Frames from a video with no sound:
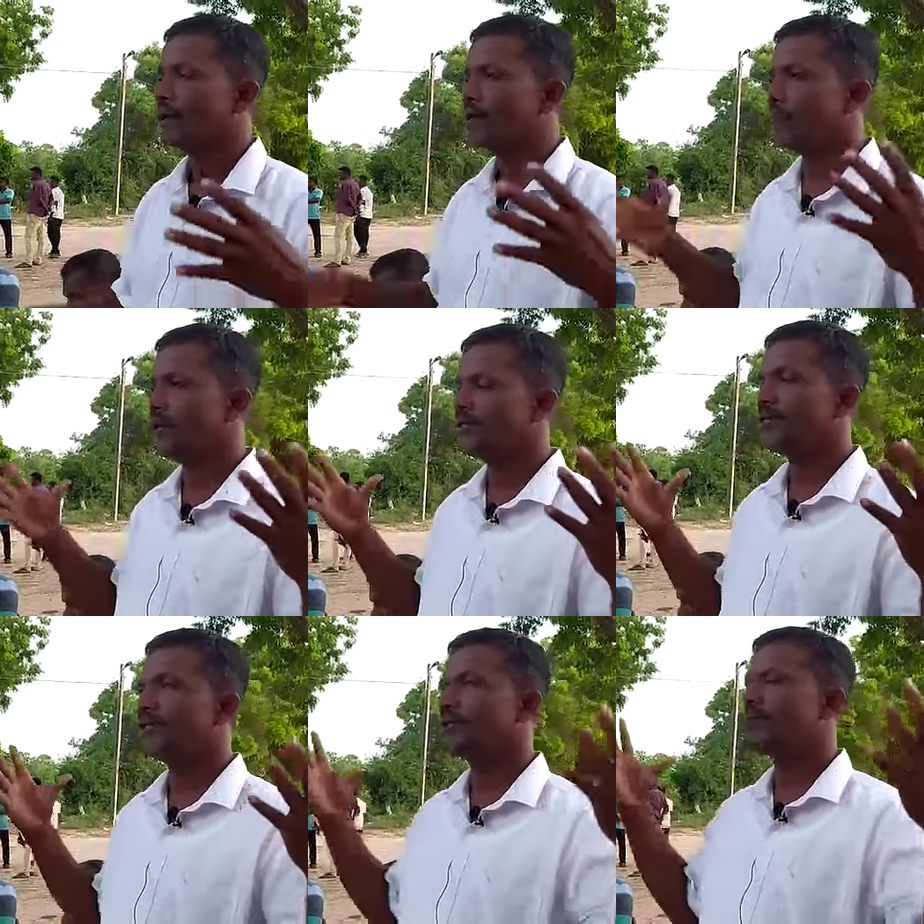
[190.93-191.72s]
இங்கு
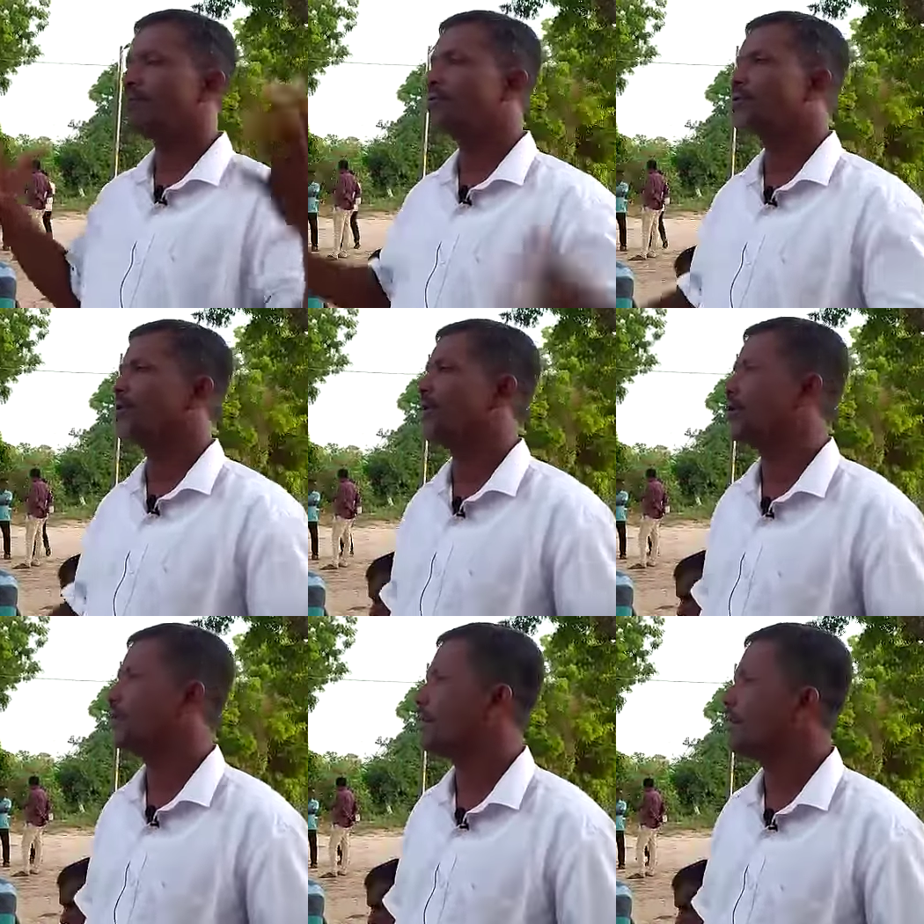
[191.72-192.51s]
பேசுகின்ற பொழுது
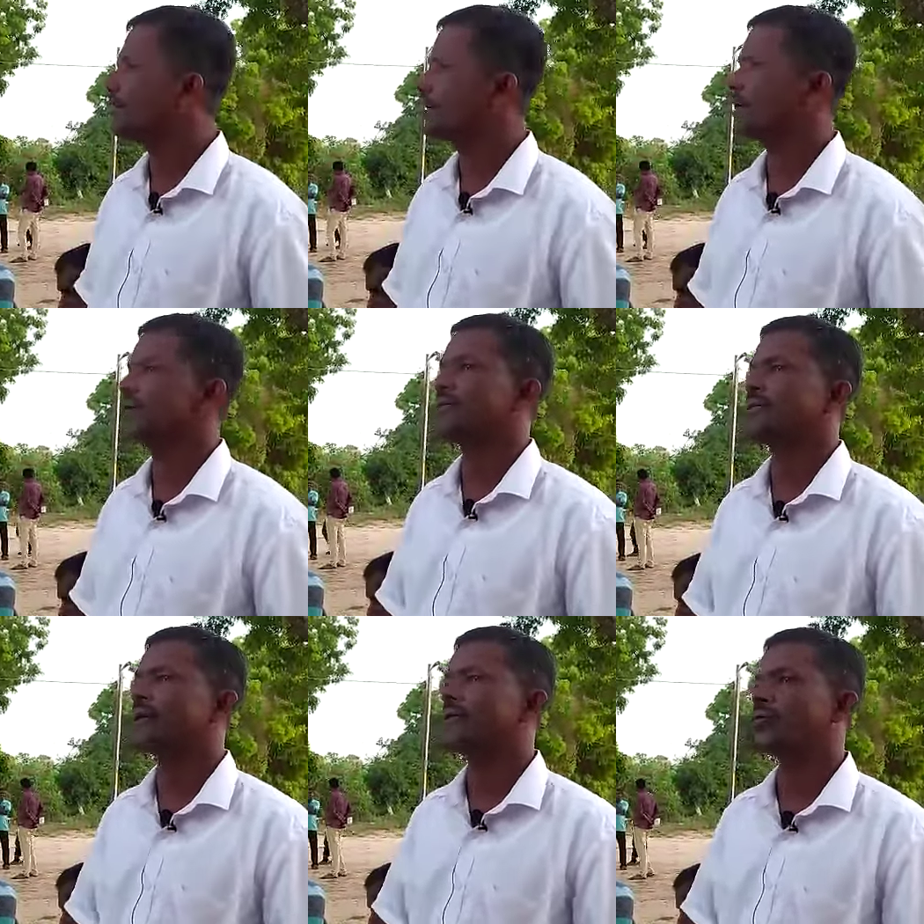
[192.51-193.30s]
மாற்று
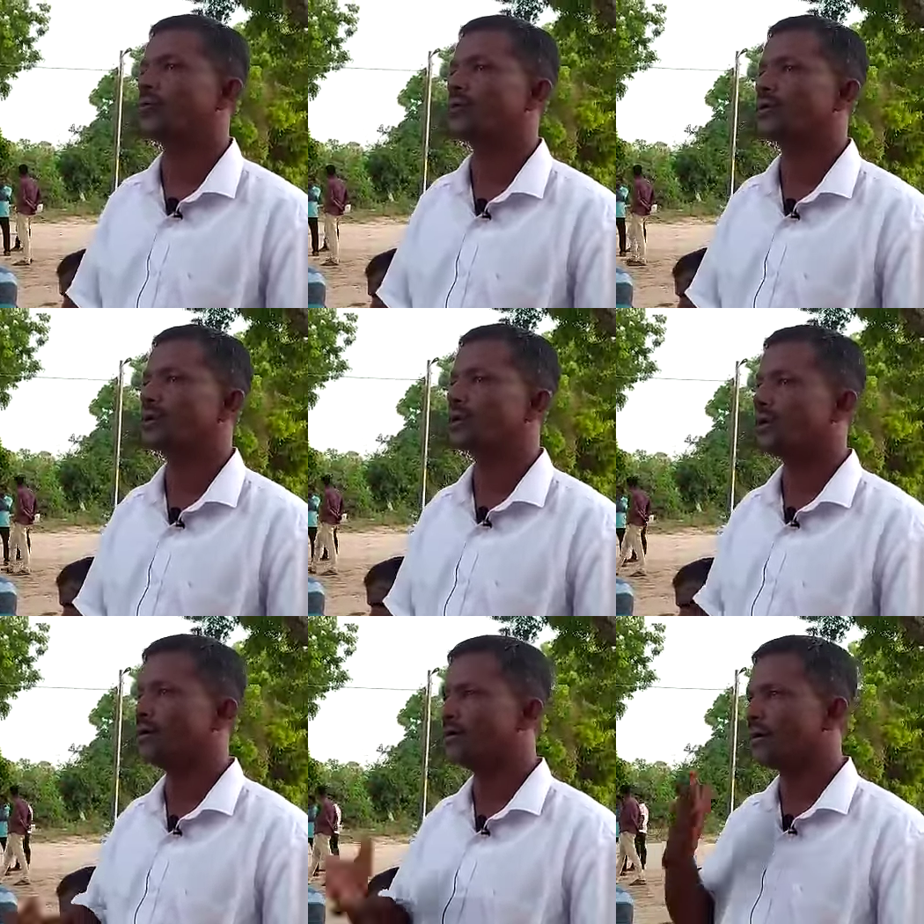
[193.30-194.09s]
கட்சியினர்
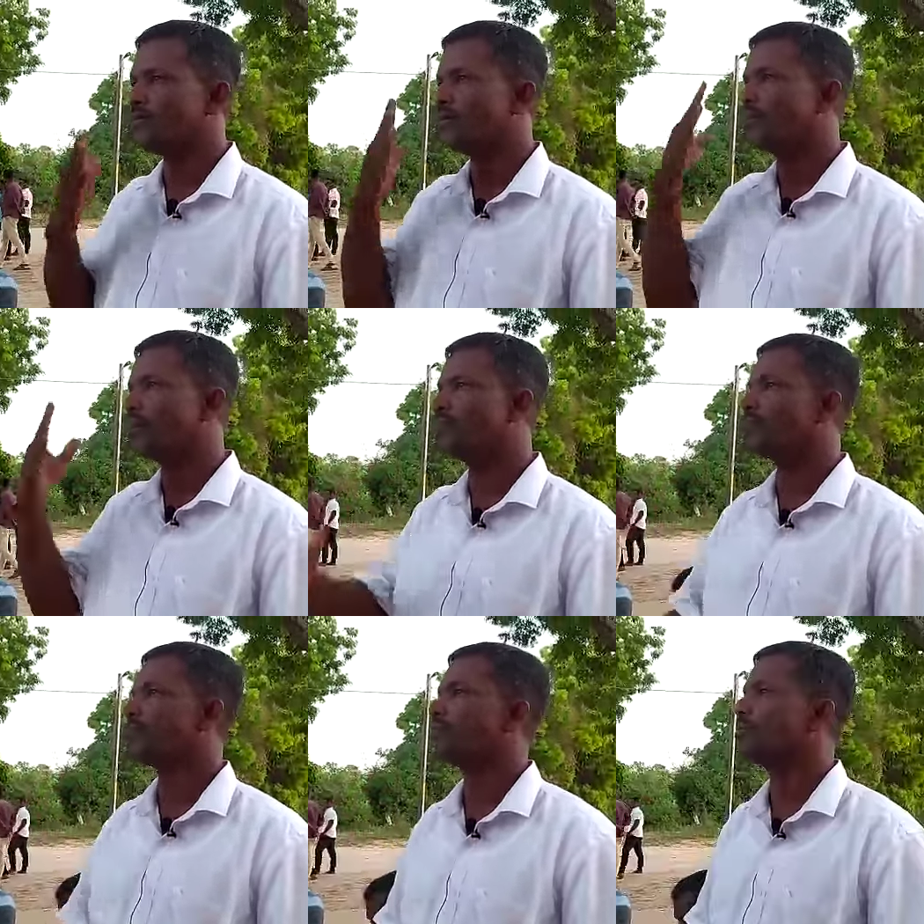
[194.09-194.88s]
சொல்லுகின்றார்கள் நாவிதமொழியை
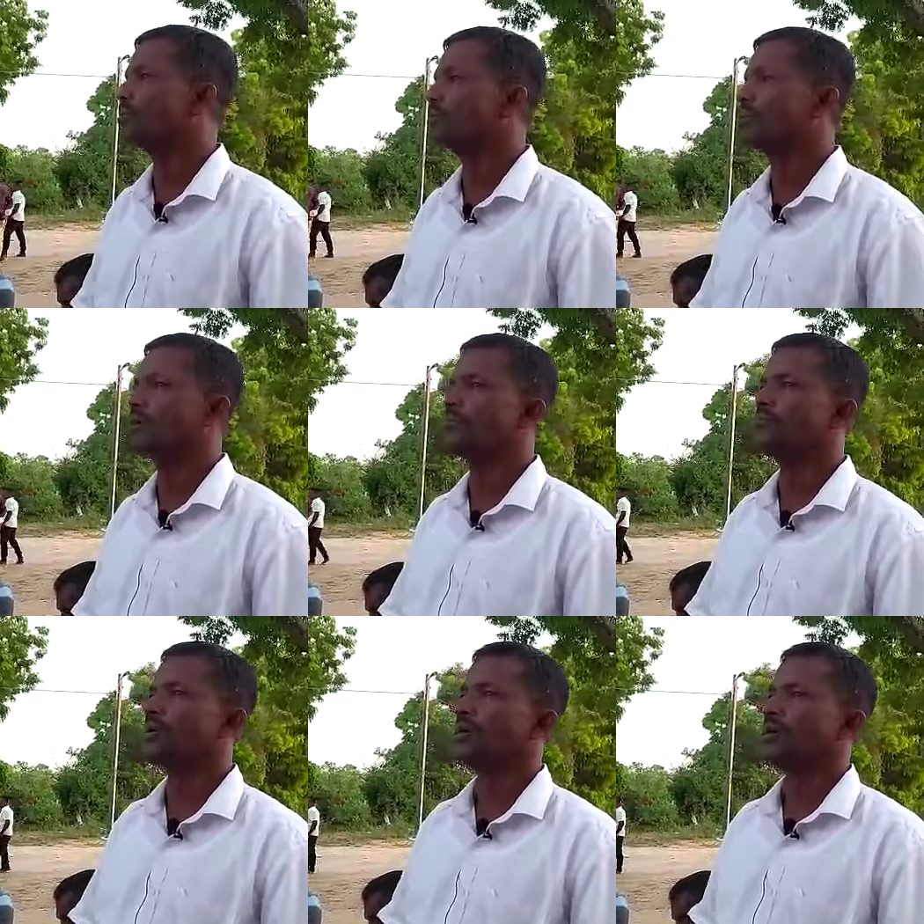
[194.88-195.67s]
போன்று ஒரு
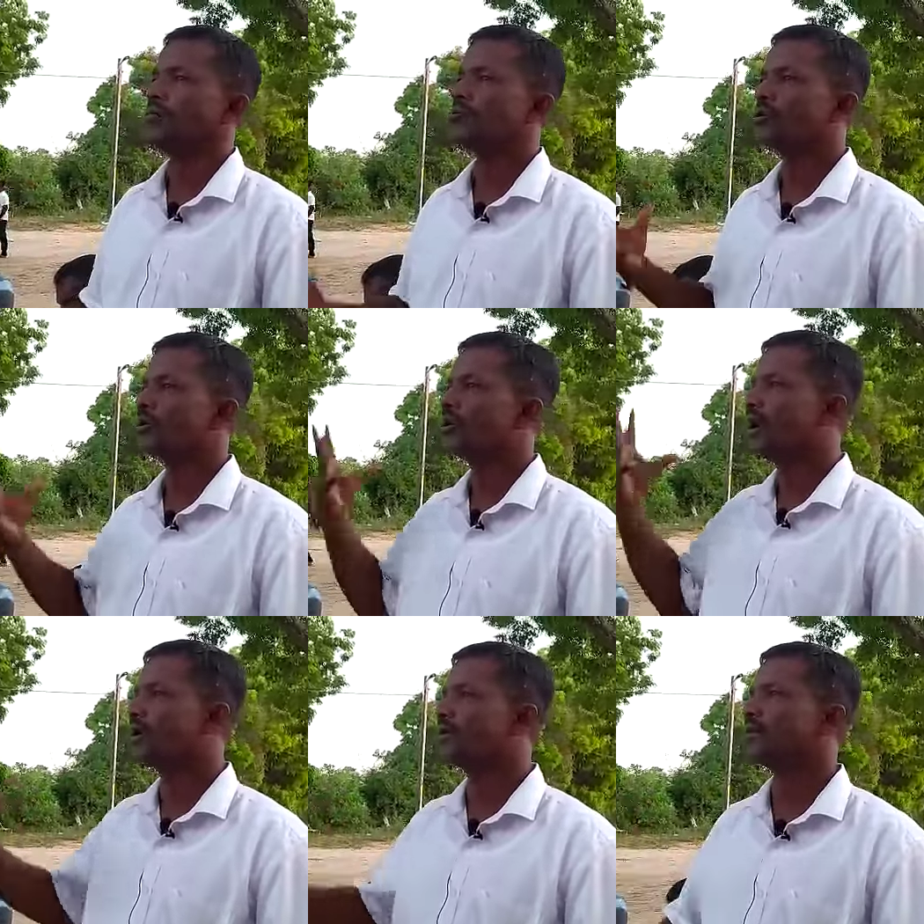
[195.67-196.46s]
இடம்
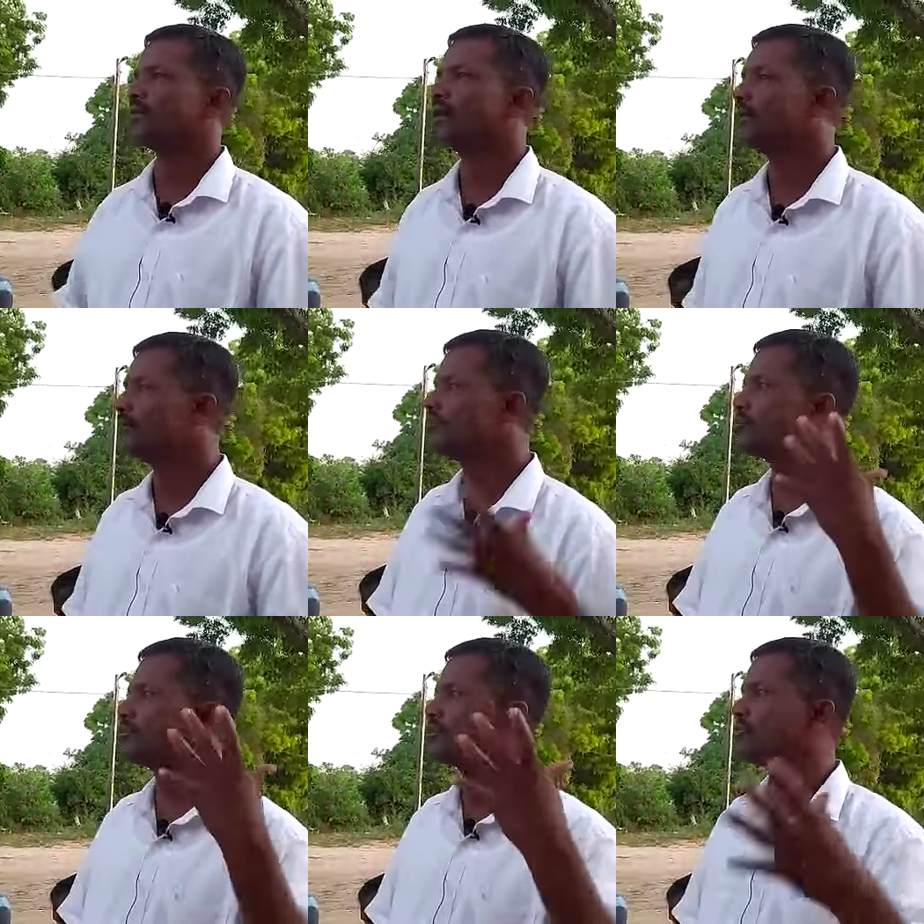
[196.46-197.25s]
முஸ்லீம்களாக இருந்திருந்தால் ஒரு
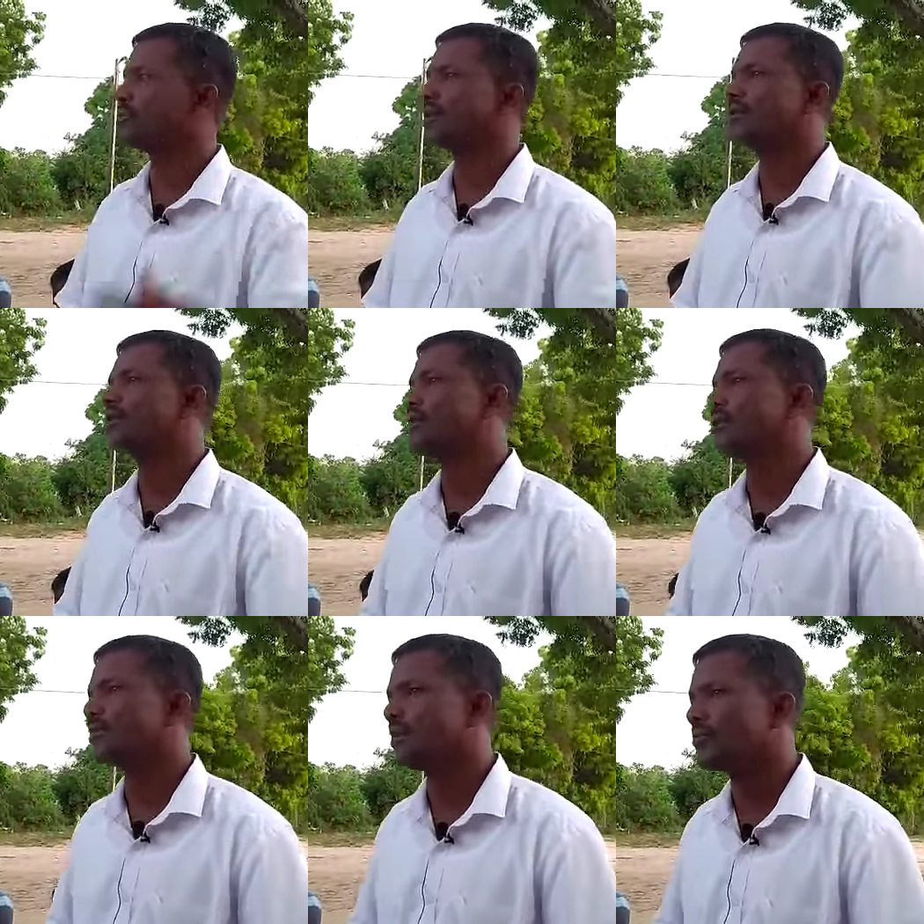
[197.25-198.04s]
முஸ்லீம் தவிசாளரை
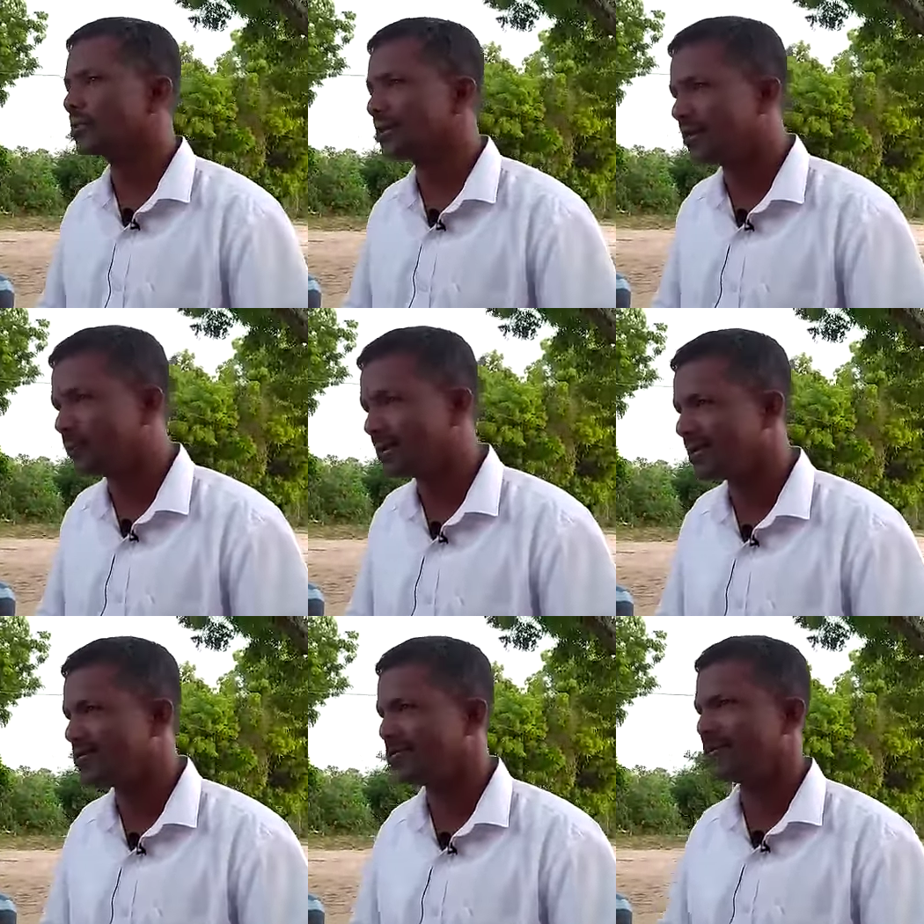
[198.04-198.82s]
தெரிவு
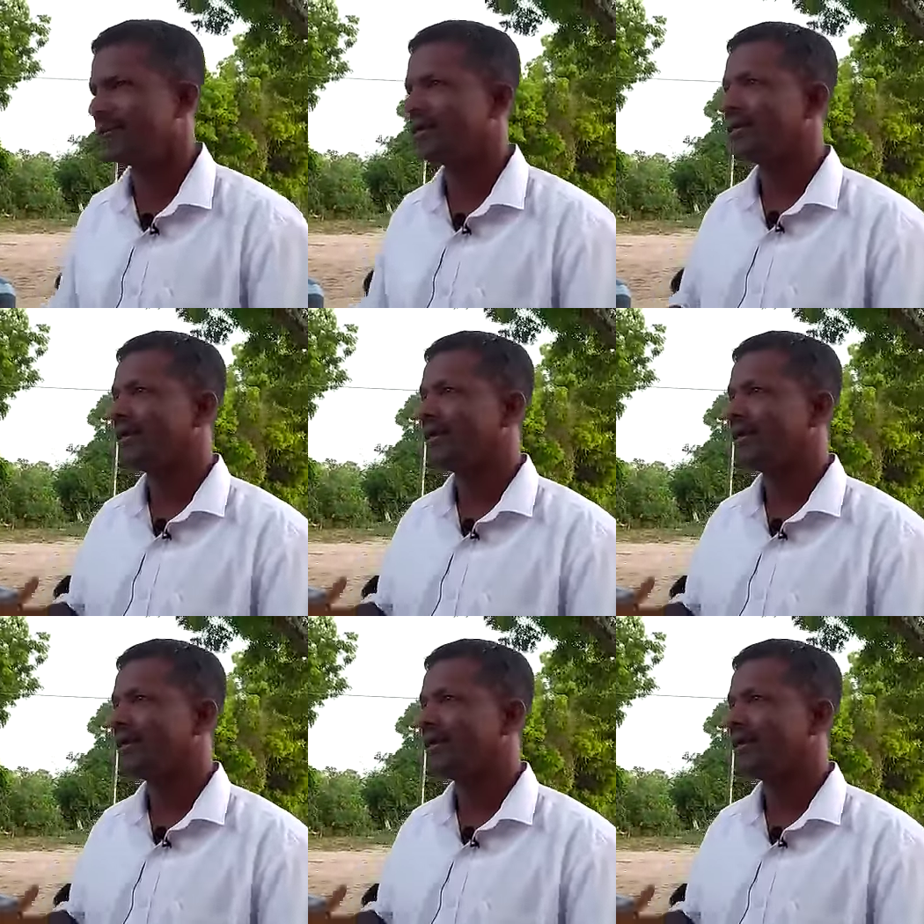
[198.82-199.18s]
செய்திருப்பார்கள் சொல்லி